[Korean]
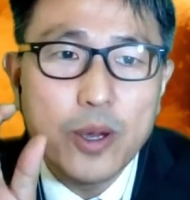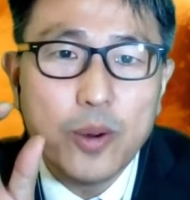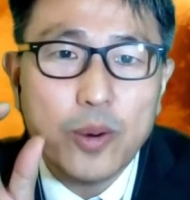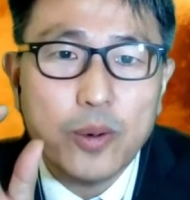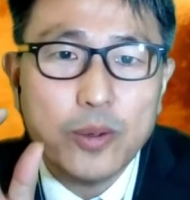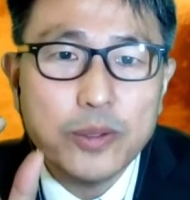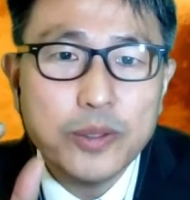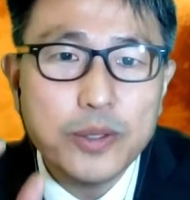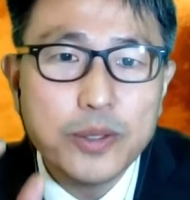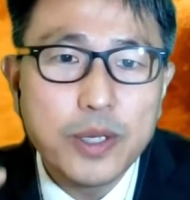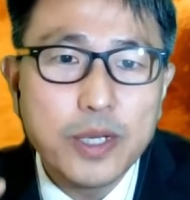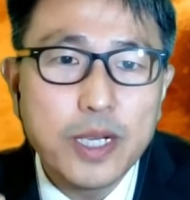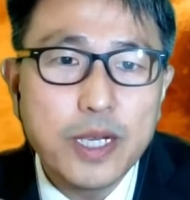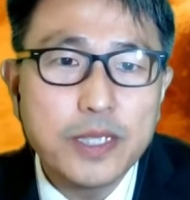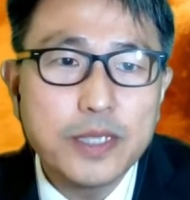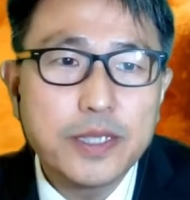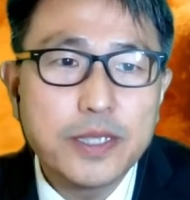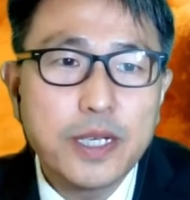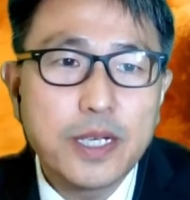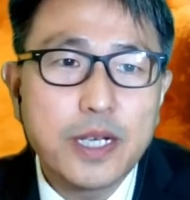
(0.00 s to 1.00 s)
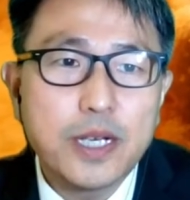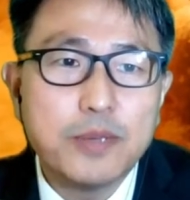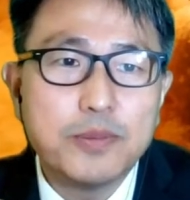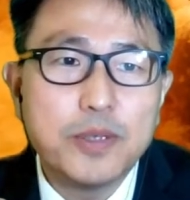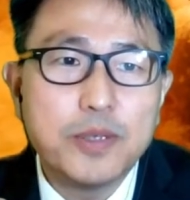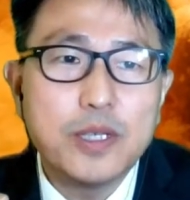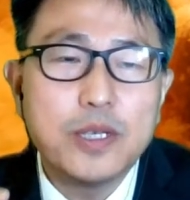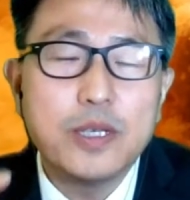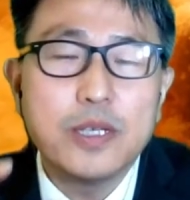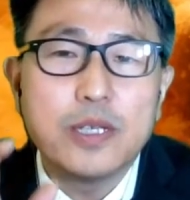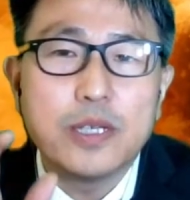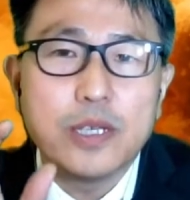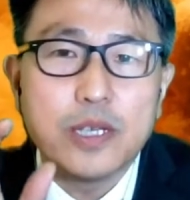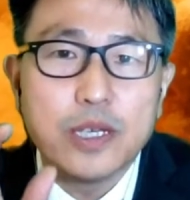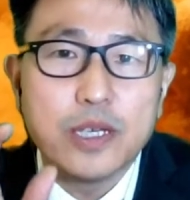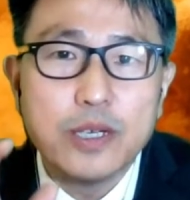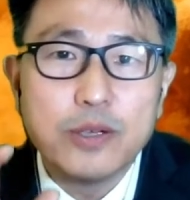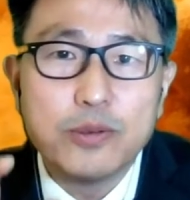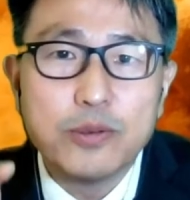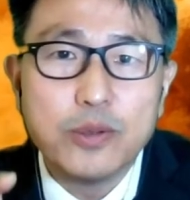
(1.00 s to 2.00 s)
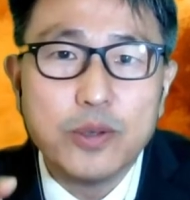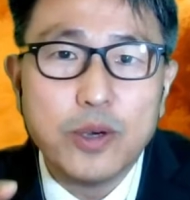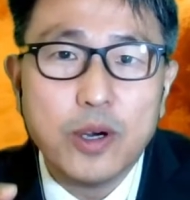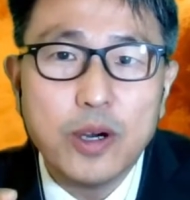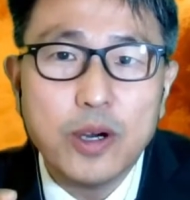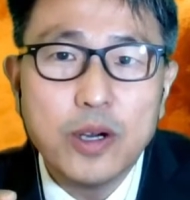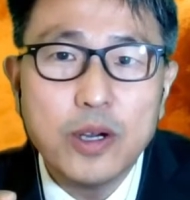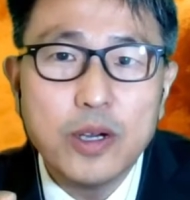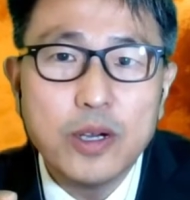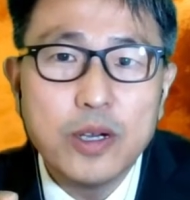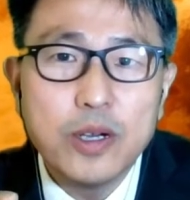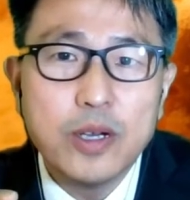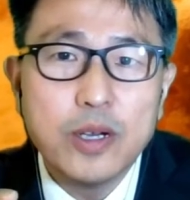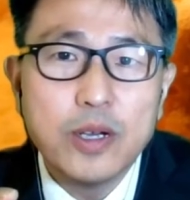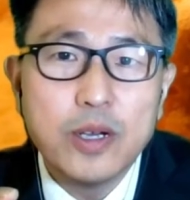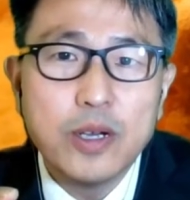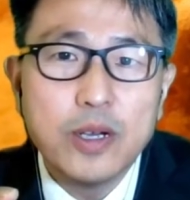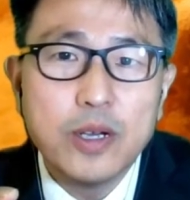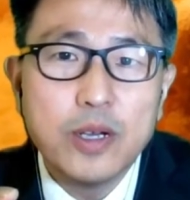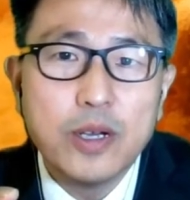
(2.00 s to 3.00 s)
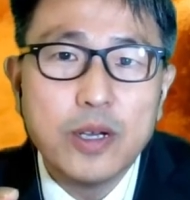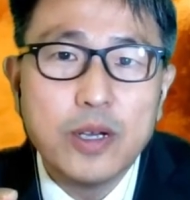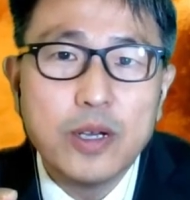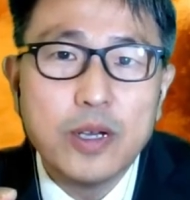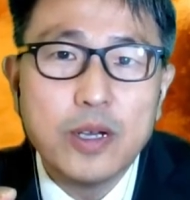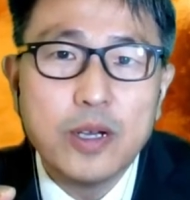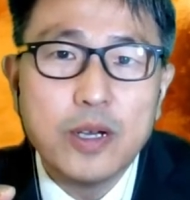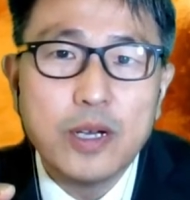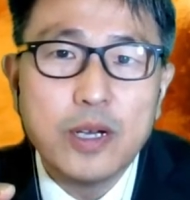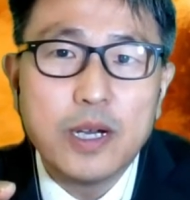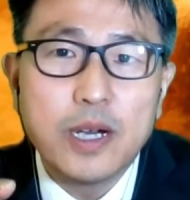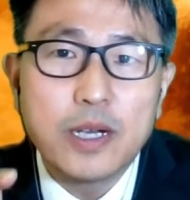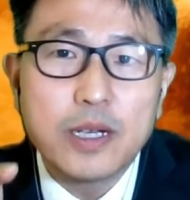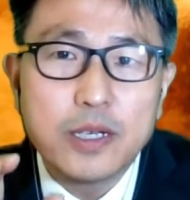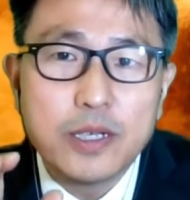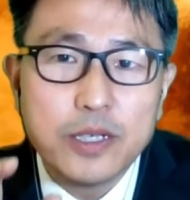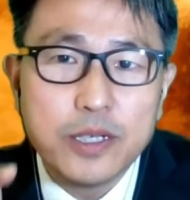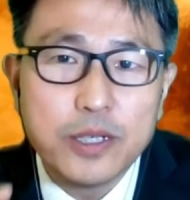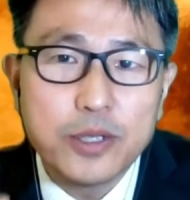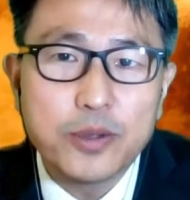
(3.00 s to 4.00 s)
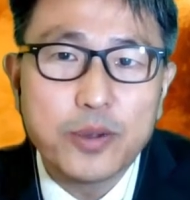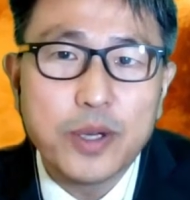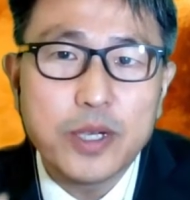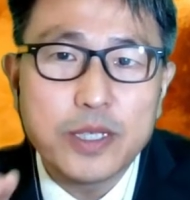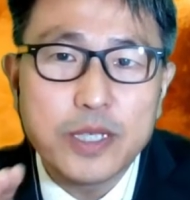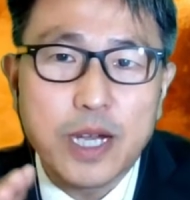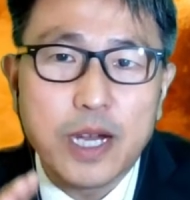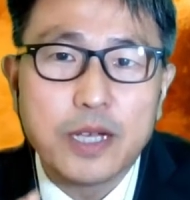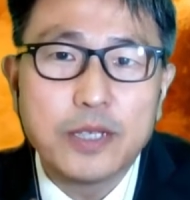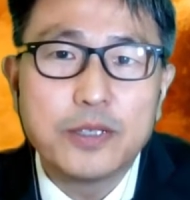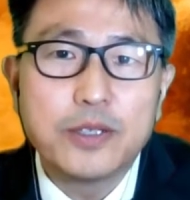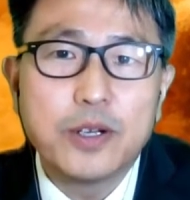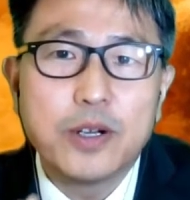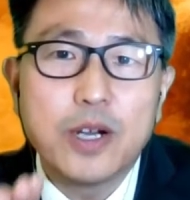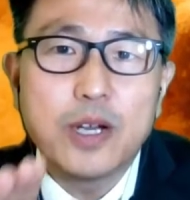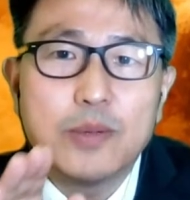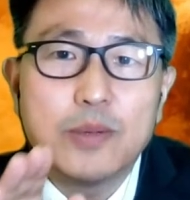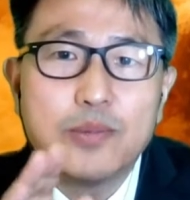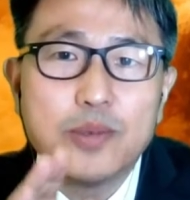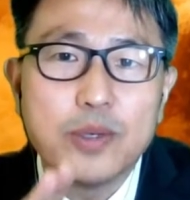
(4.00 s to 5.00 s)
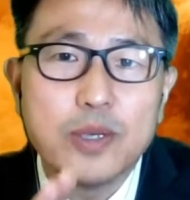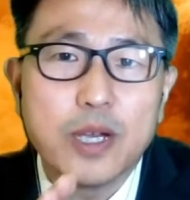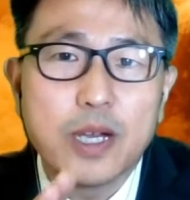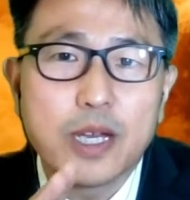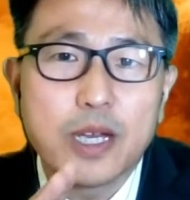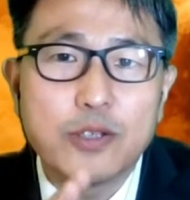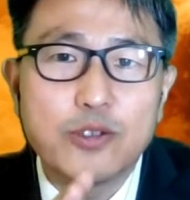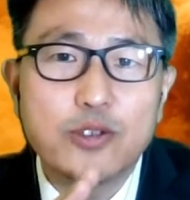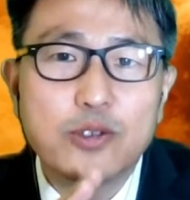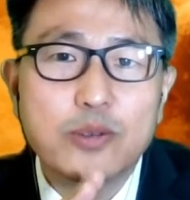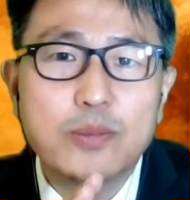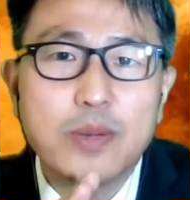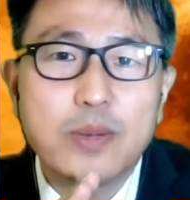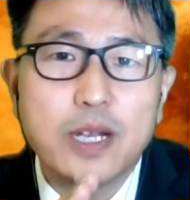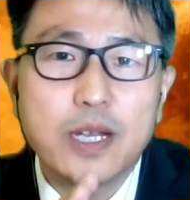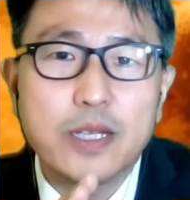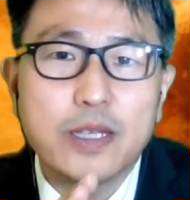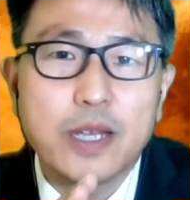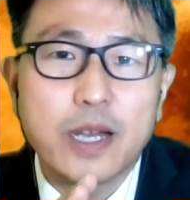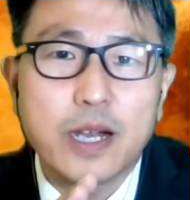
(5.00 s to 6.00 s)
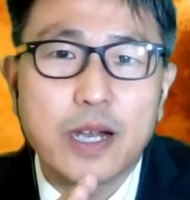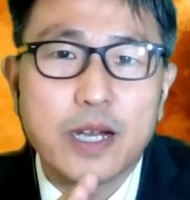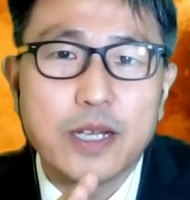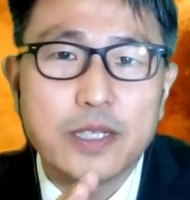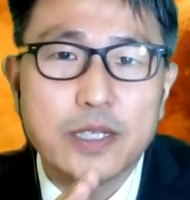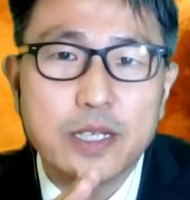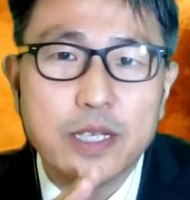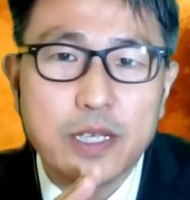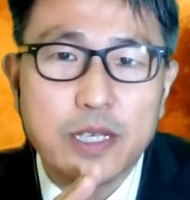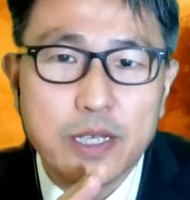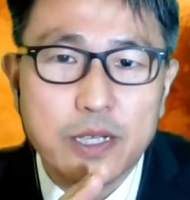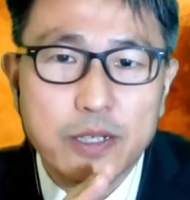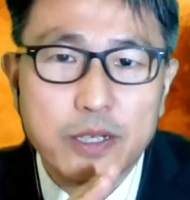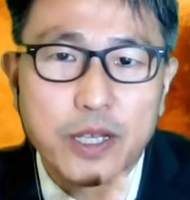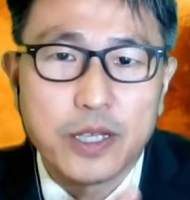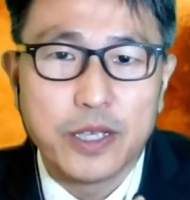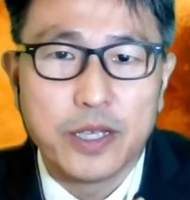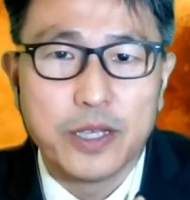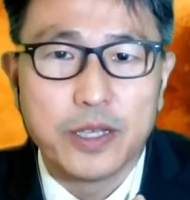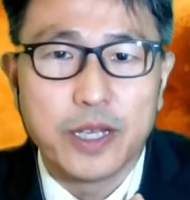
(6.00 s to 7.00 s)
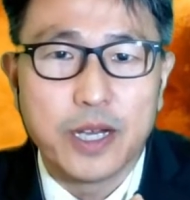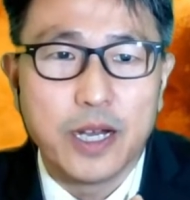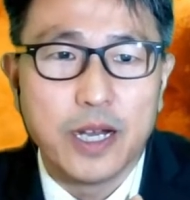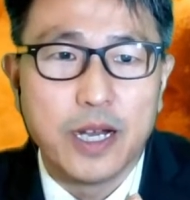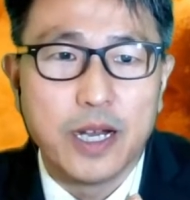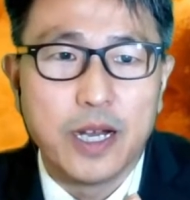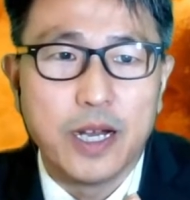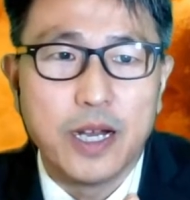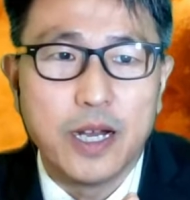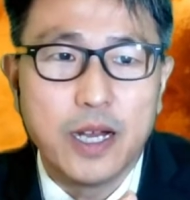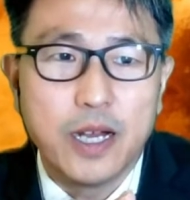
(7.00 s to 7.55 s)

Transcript: 온전한 사람을 이루어 그리스도의 장성한 분량이 충만한 데까지 이르게 된다.